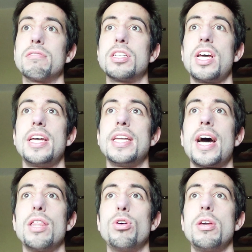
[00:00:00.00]
o sea, he
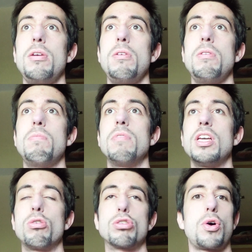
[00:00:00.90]
llegado hoy
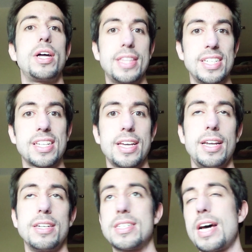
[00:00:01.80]
incluso antes
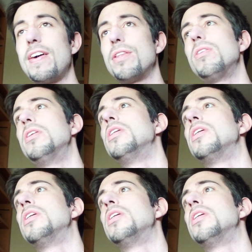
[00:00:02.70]
que el sábado,